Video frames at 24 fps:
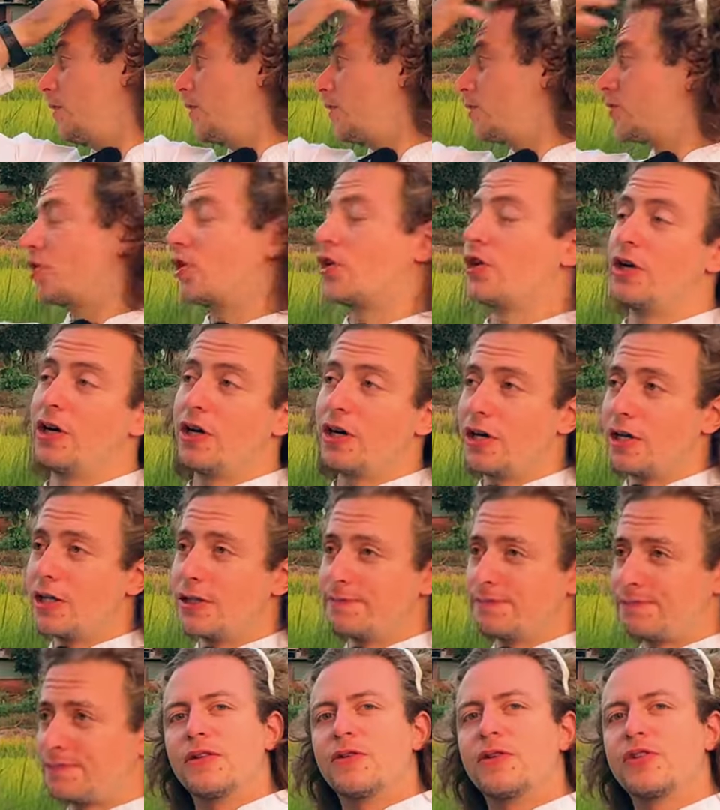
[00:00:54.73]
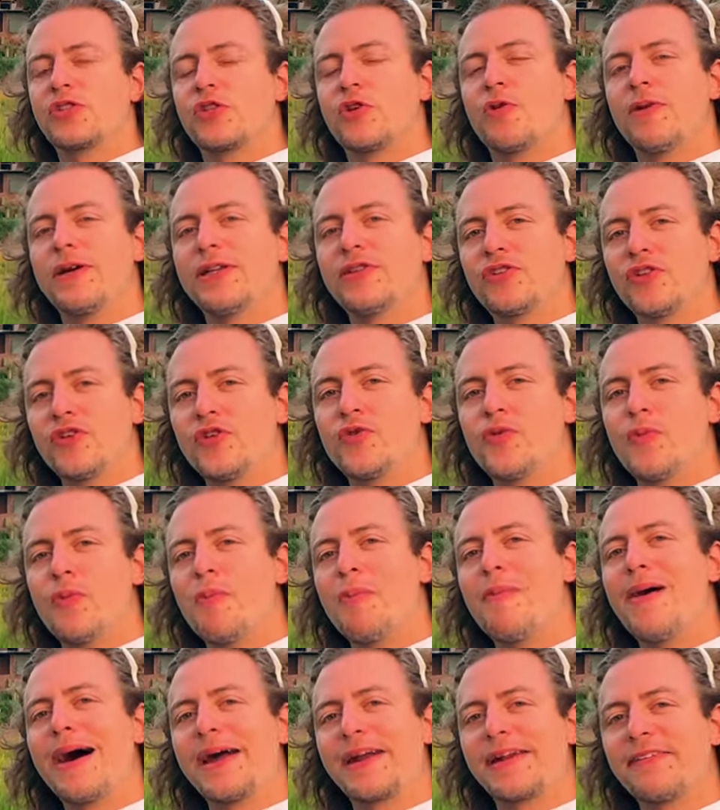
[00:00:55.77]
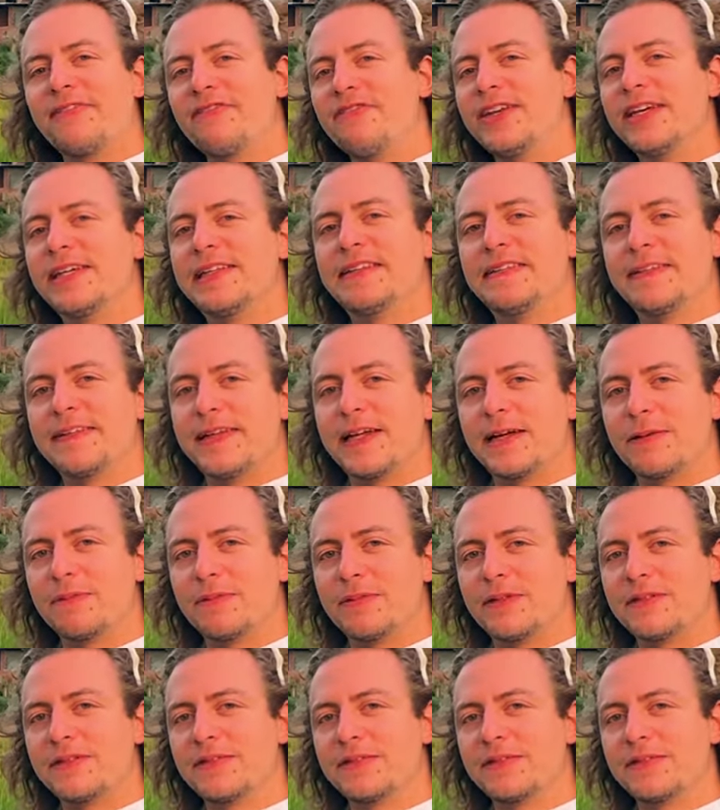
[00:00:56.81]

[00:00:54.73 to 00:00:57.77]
Sono in questo momento in un bar in Vietnam.